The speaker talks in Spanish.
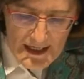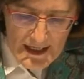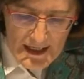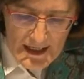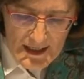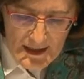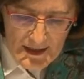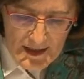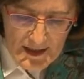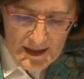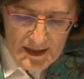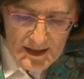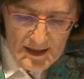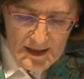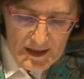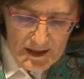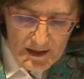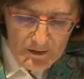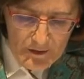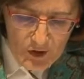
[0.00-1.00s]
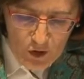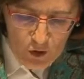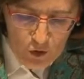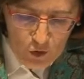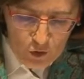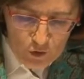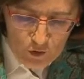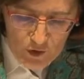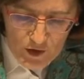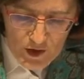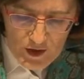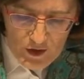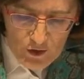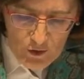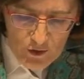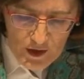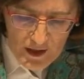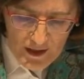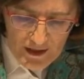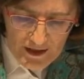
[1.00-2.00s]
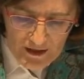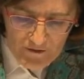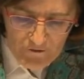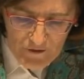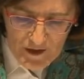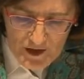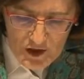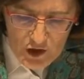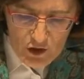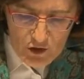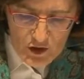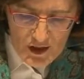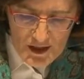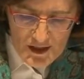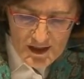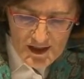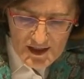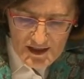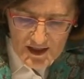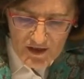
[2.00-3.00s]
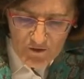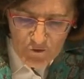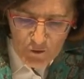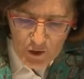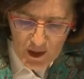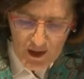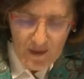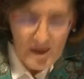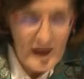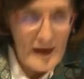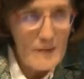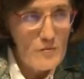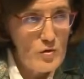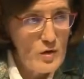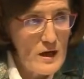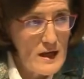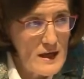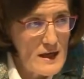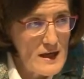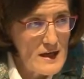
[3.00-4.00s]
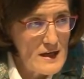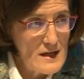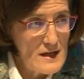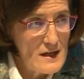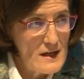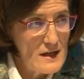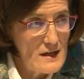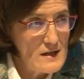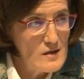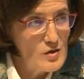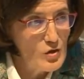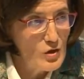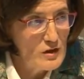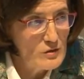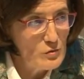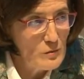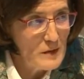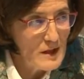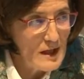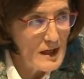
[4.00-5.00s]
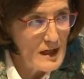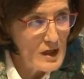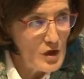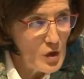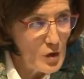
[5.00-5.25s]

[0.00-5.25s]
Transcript: y tiene este libro conocido de Reflexiones desde fuera de la muralla, que quiso que tuviera el